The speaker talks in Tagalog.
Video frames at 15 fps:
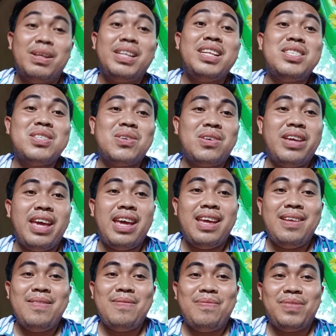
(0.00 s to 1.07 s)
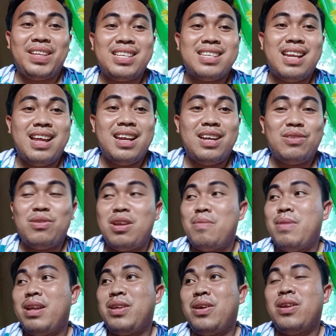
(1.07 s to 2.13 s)
But it's okay. Kasalanan ko
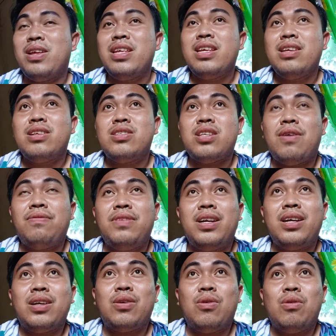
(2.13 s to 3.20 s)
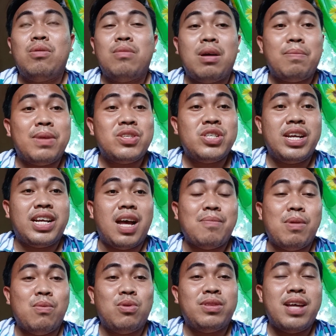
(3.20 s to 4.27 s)
naman yan. So, after kong magpa-check up,
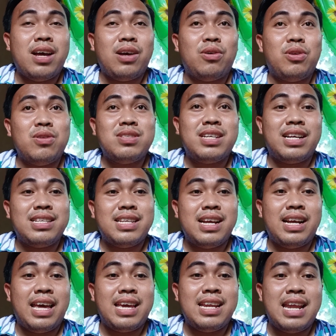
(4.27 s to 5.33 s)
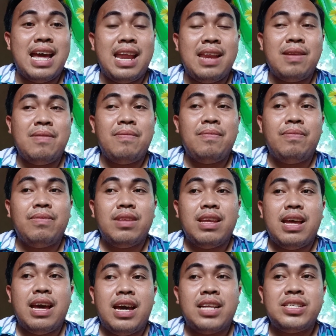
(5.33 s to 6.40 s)
pumunta ako dun sa isang kainan.
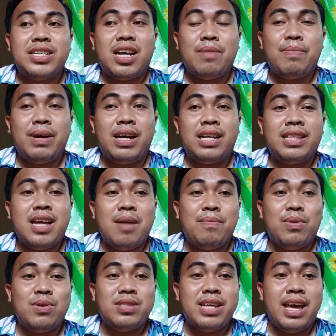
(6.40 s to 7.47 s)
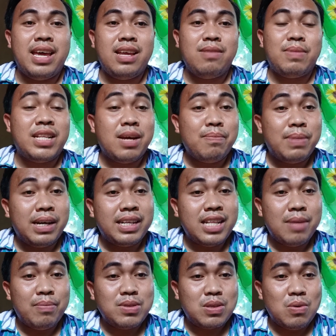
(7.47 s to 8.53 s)
At saka pagkatapos ay,
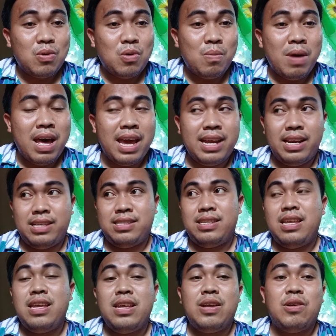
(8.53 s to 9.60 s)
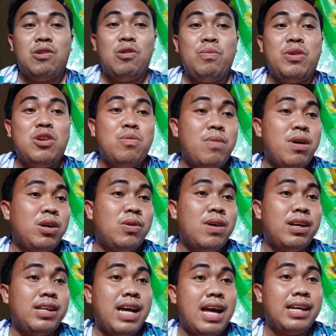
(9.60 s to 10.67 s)
pagkatapos kong kumain is, uminom ako
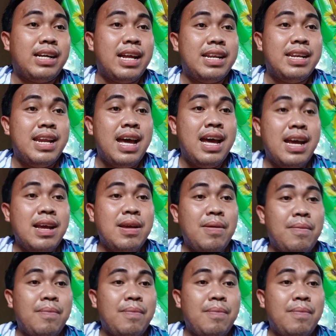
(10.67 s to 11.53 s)
kaagad ng